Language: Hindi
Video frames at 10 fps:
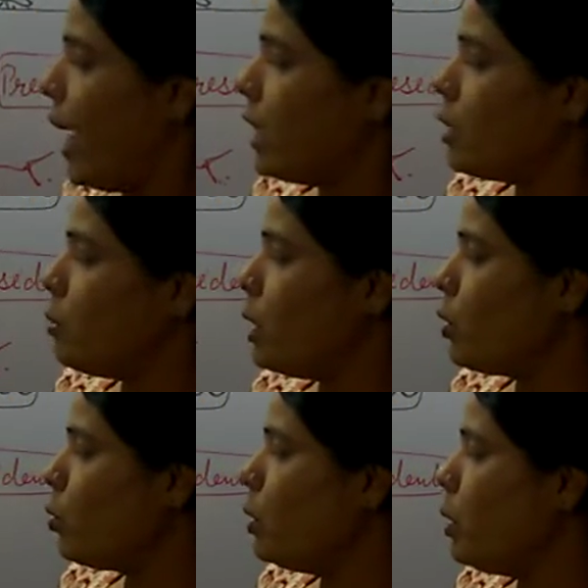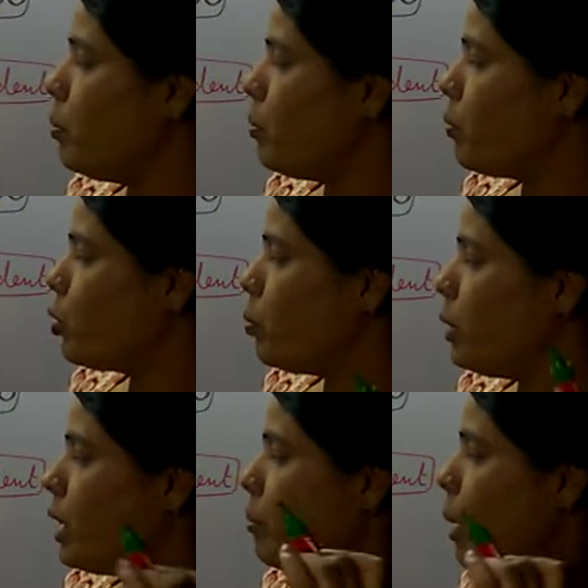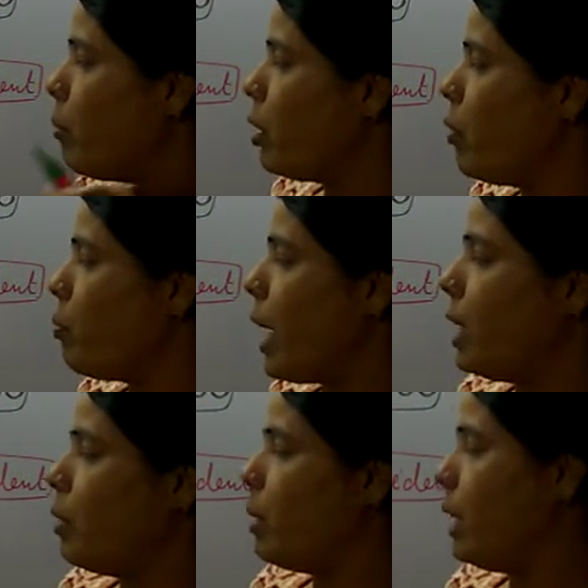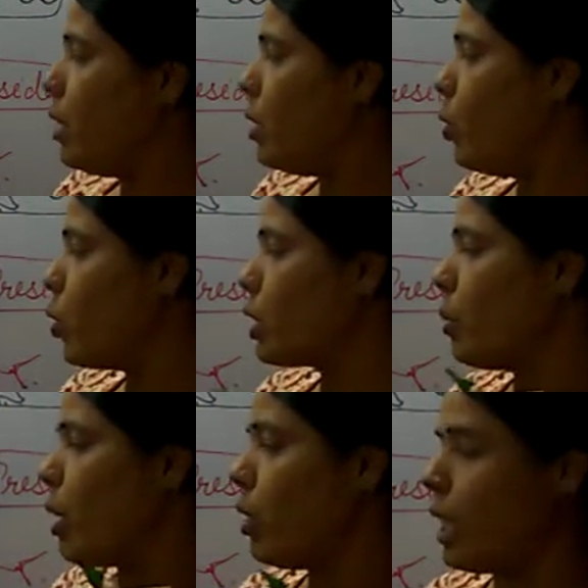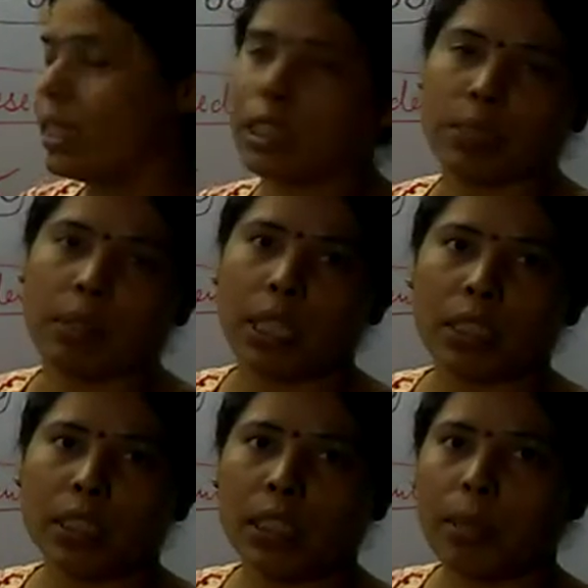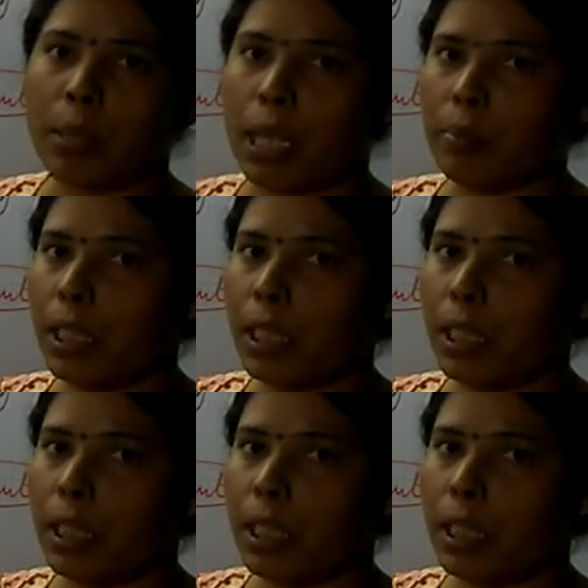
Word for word: एलिजिबल टू दी टू बी द मेंबर ऑफ पार्लियामेंट लोकसभा और राज्यसभा कि हमारे